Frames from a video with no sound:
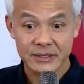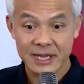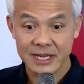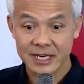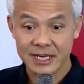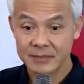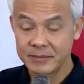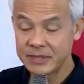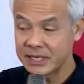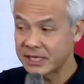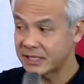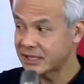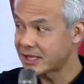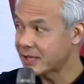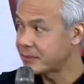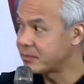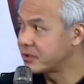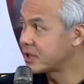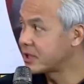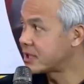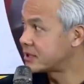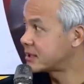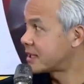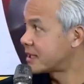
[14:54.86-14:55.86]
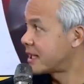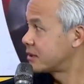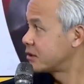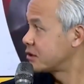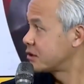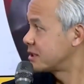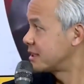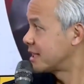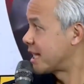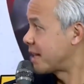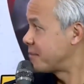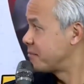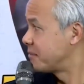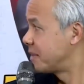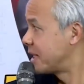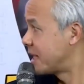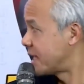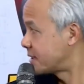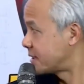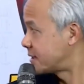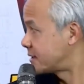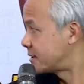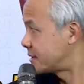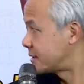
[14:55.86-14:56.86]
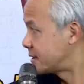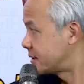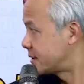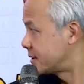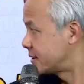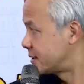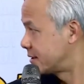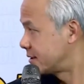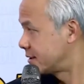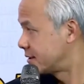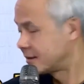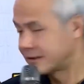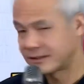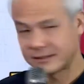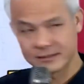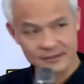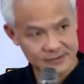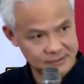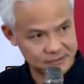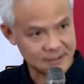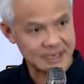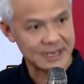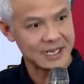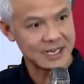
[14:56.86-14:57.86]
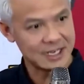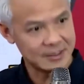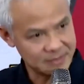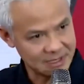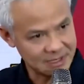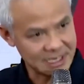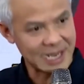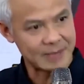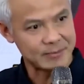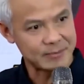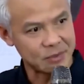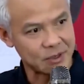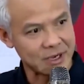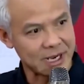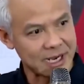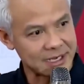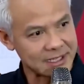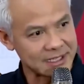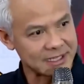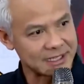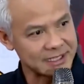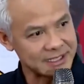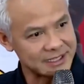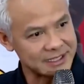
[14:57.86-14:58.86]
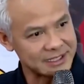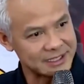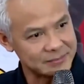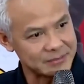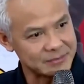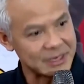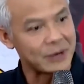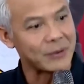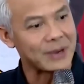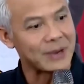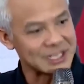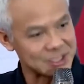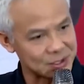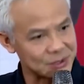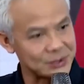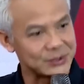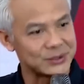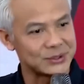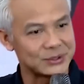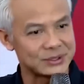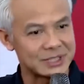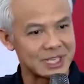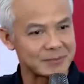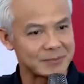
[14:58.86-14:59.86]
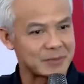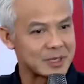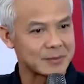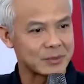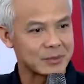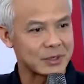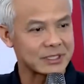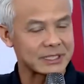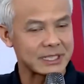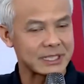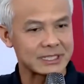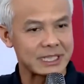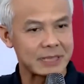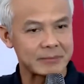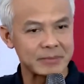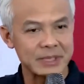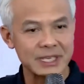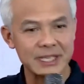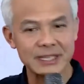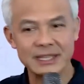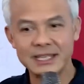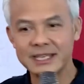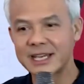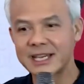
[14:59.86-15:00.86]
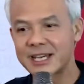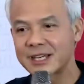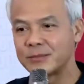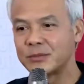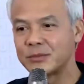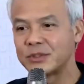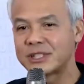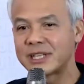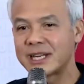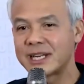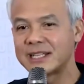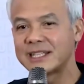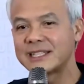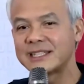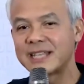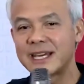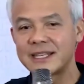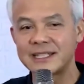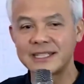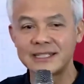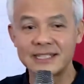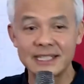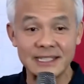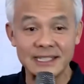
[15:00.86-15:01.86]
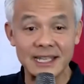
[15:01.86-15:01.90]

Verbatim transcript: Kurang lebih kita punya 116 kurang lebih laporan ke Bawaslu yang berproses. Tapi ketika kemudian tidak